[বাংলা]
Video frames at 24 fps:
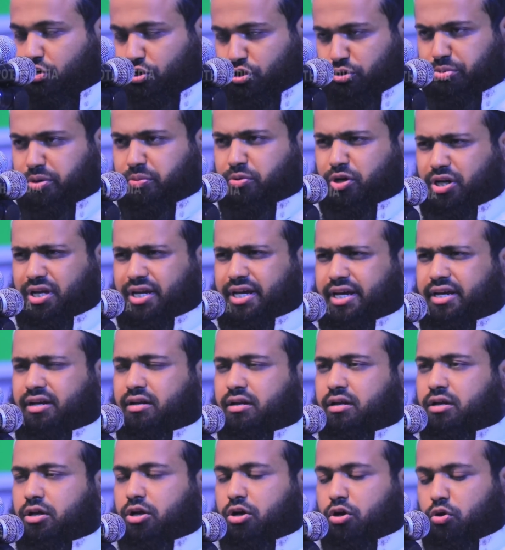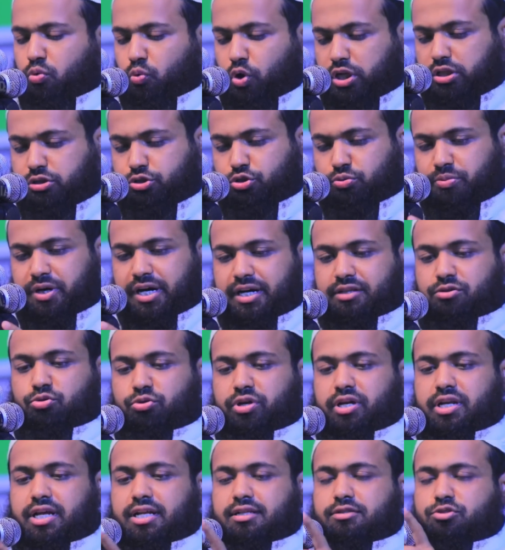তো নবী বলেন ওয়াল জুমা তু
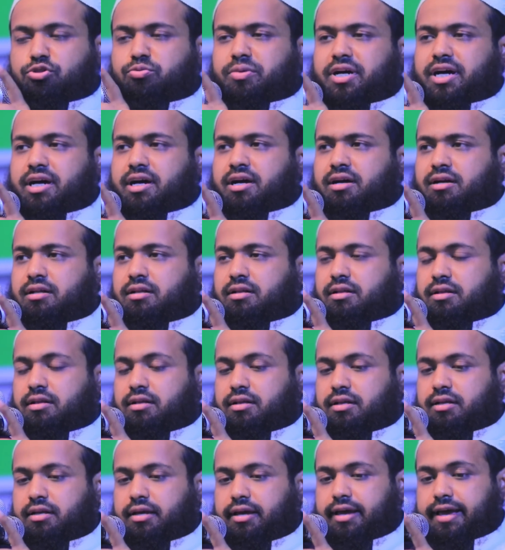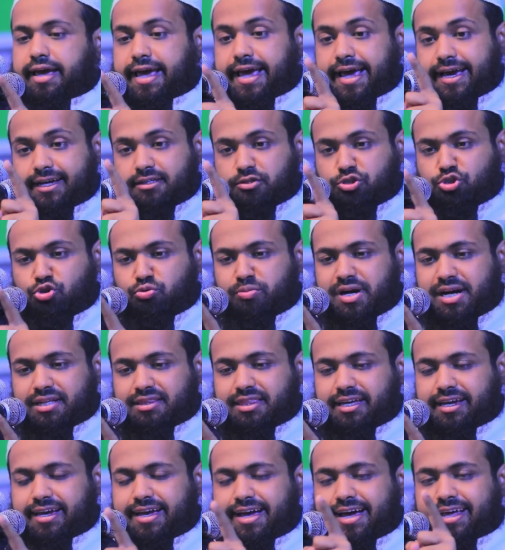ইলাল জুমা এক জুমা
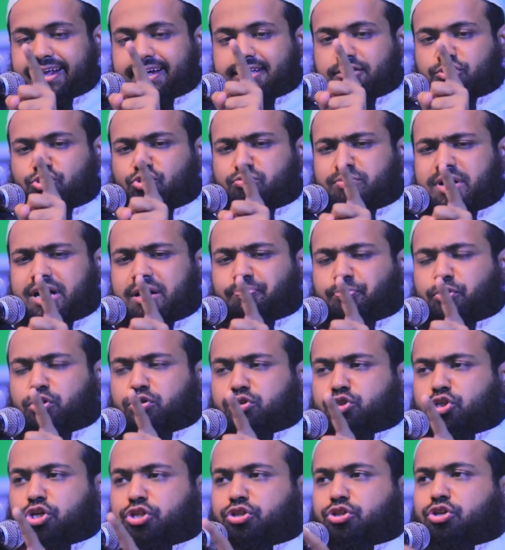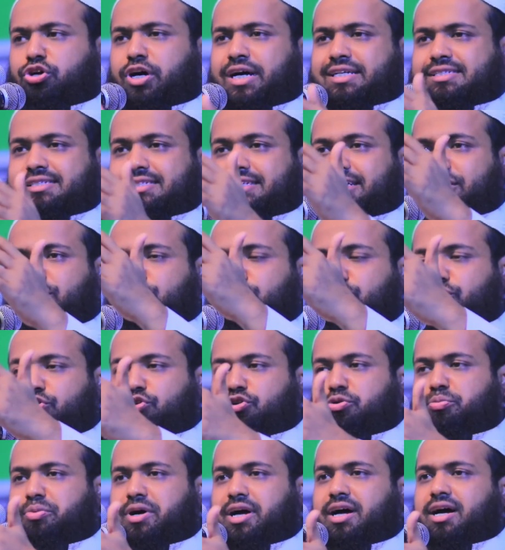থেকে আরেক জুমা পর্যন্ত আজকে
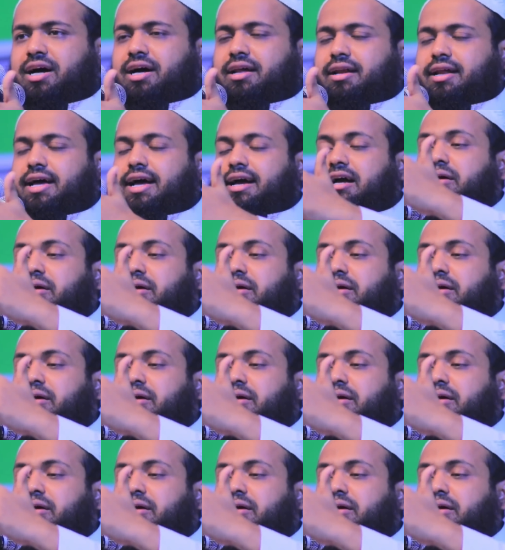শুক্রবার